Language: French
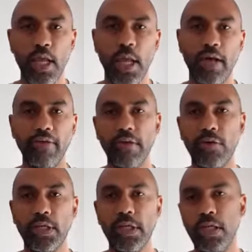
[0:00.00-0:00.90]
afin de
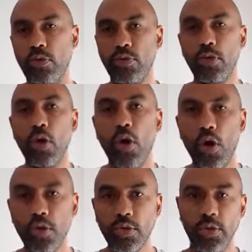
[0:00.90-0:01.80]
créer une
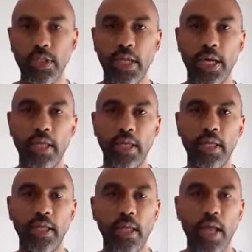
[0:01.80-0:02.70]
grande solidarité